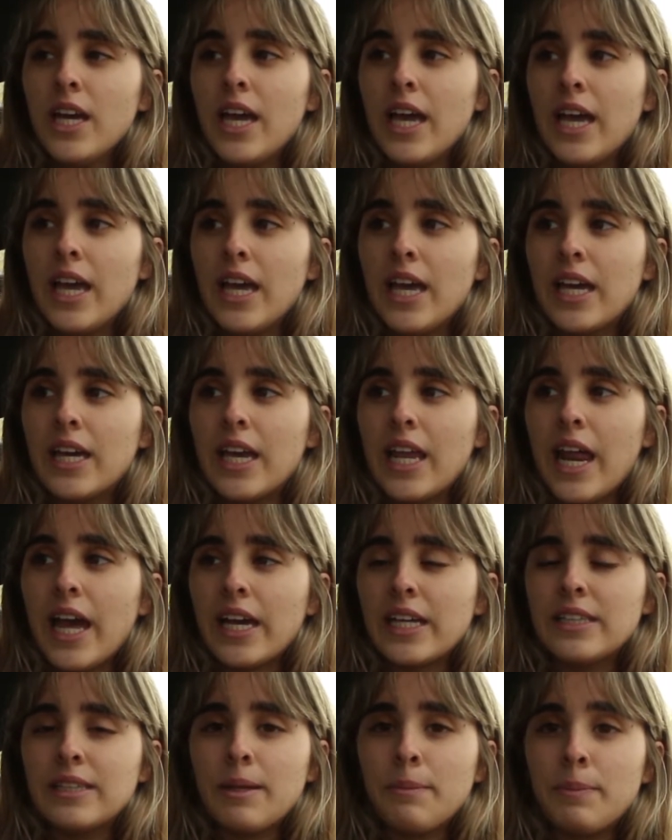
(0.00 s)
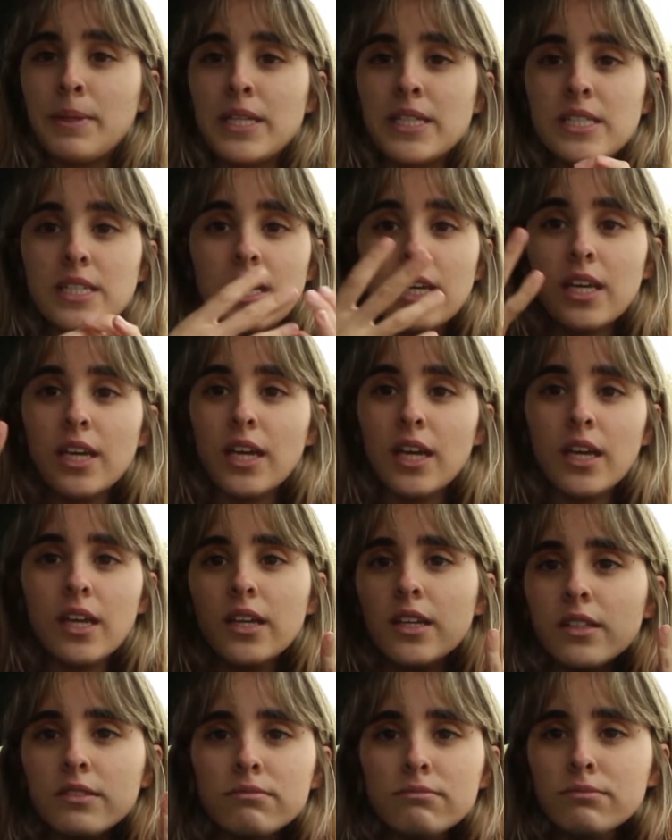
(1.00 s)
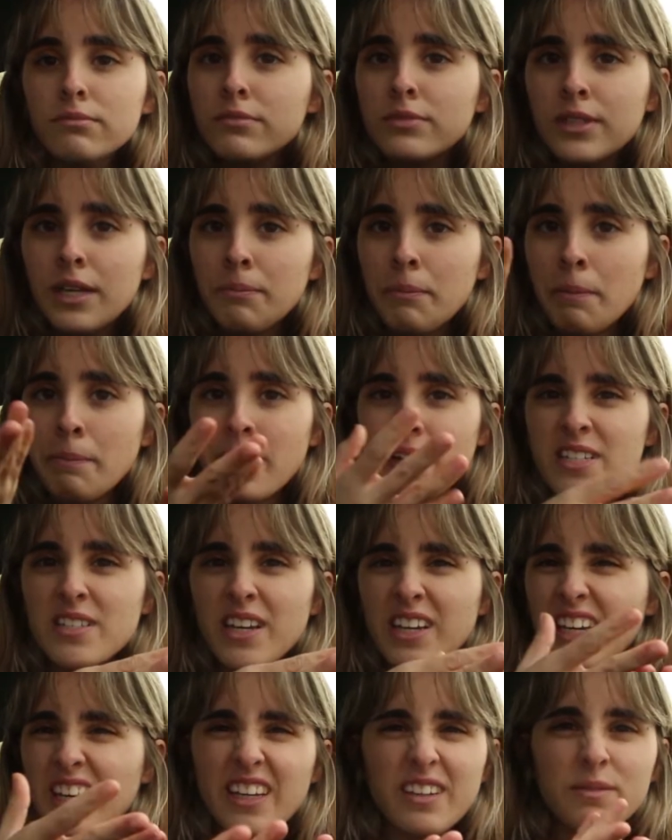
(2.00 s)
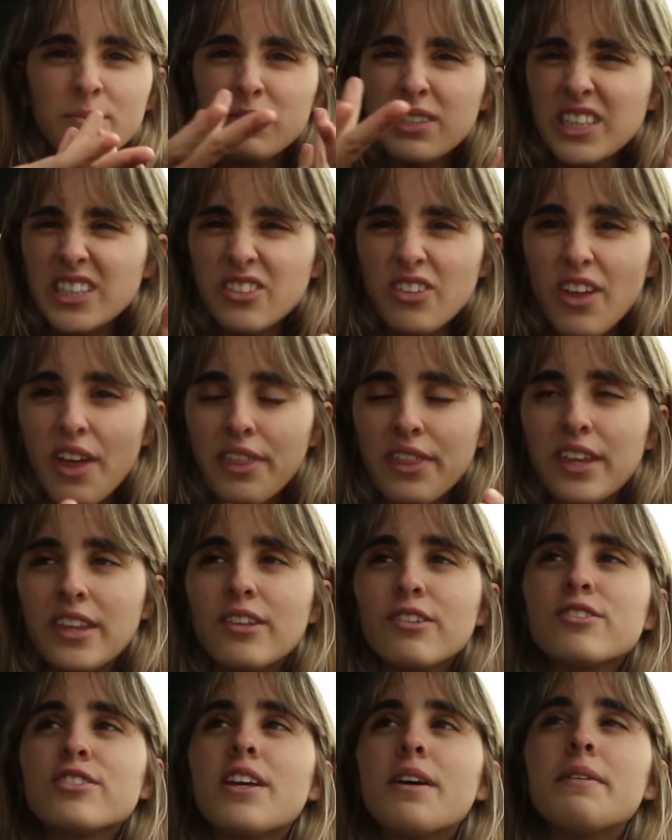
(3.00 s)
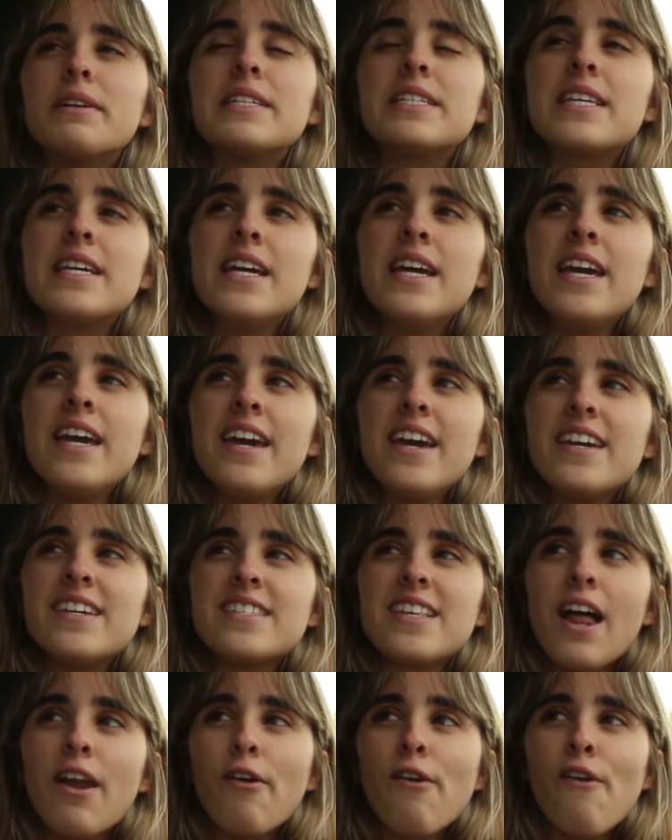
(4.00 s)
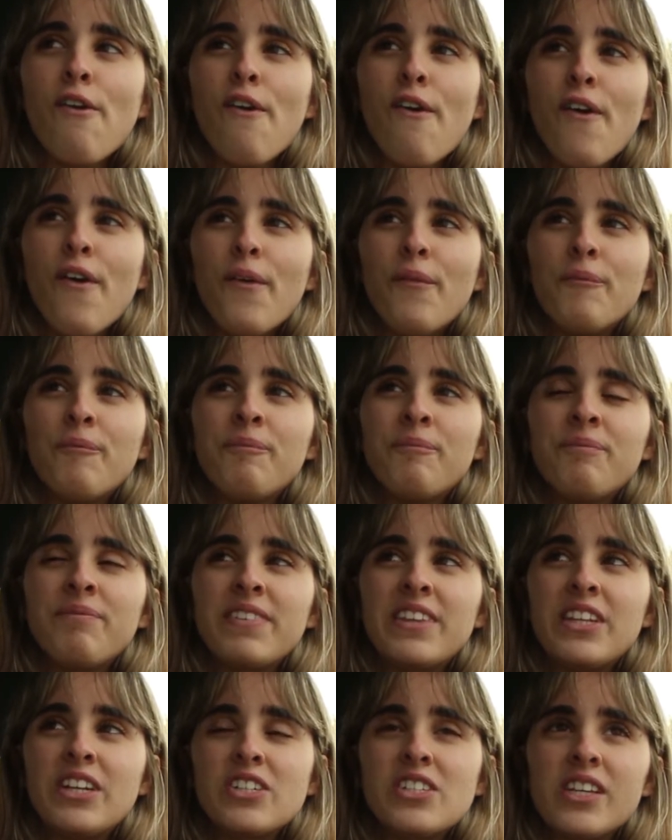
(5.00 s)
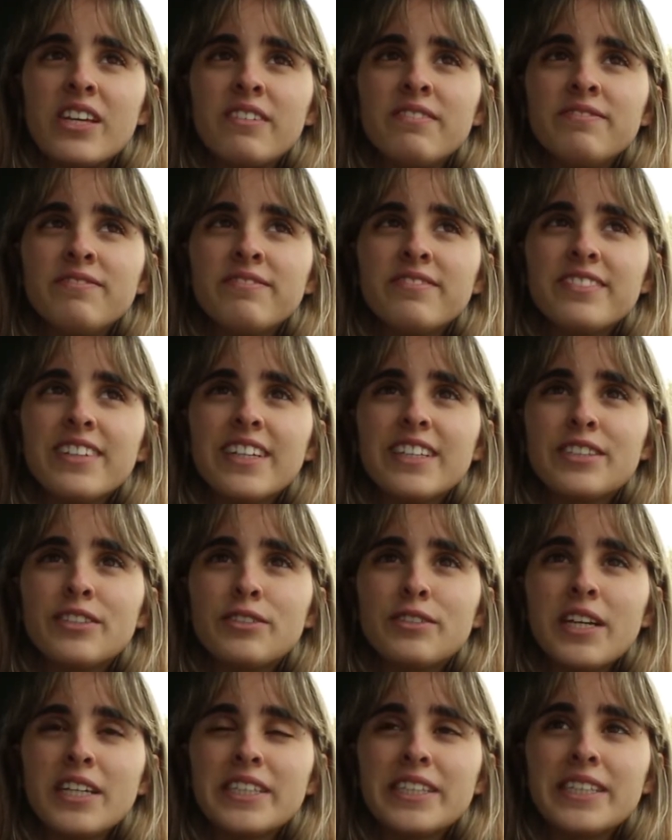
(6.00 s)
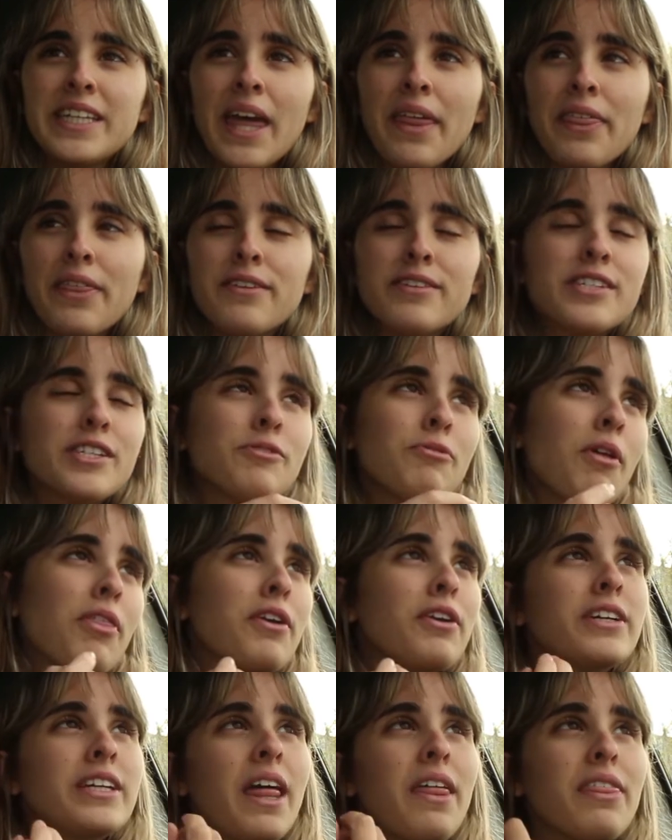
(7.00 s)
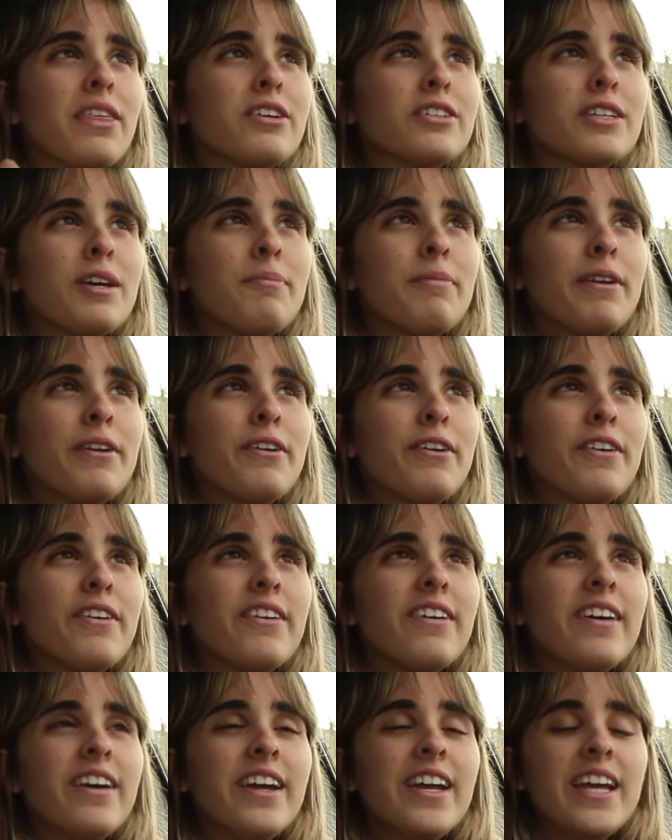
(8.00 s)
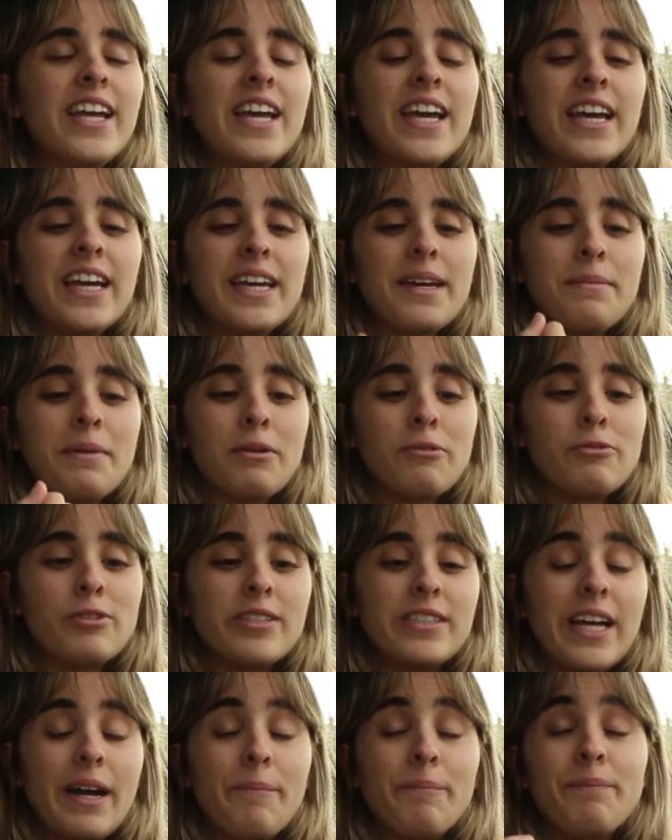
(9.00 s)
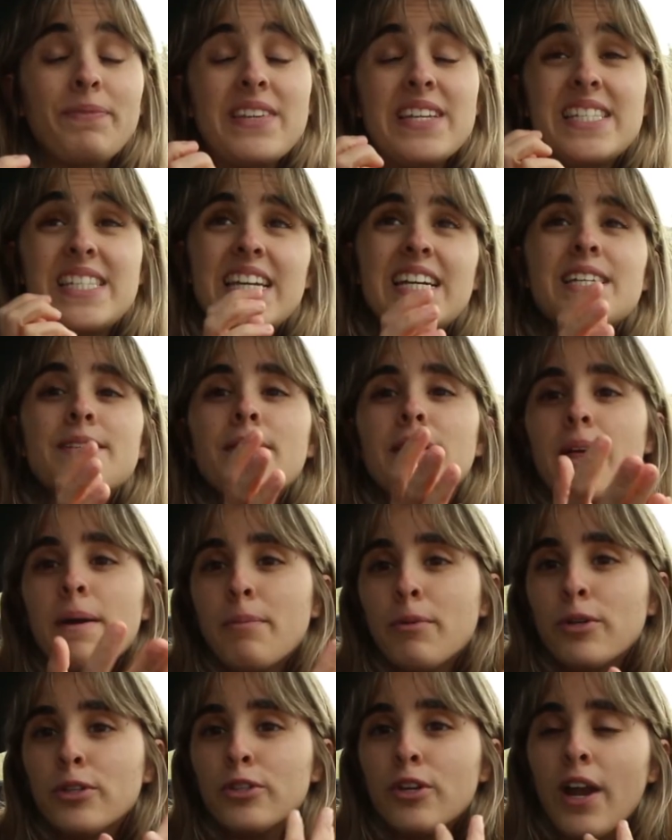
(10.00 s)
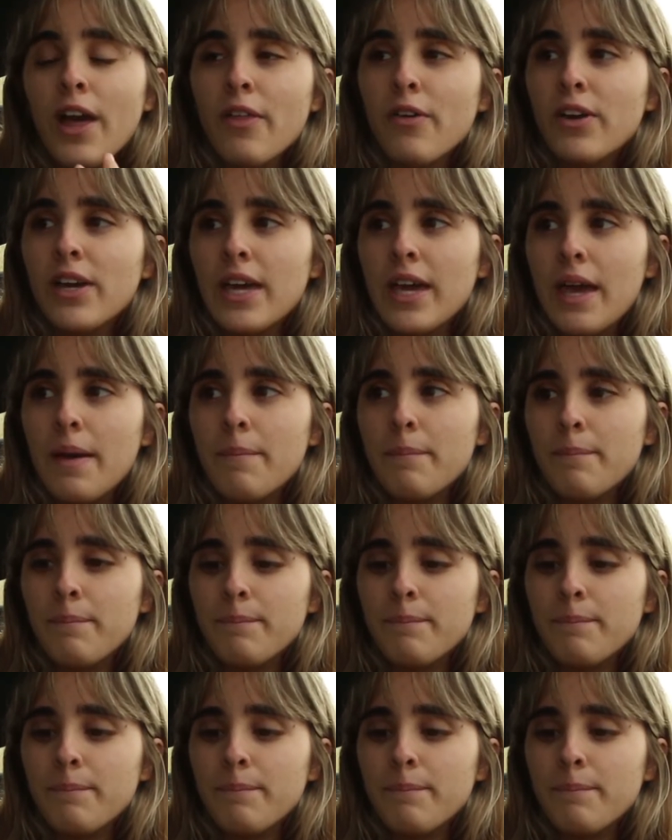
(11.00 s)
Eh, que la gente piense que, que me pasa, que, que, estoy haciendo, ¿sabes? Es algo, no sé, es una situación graciosa, pero que me gusta. Sí que es verdad, por otro lado, que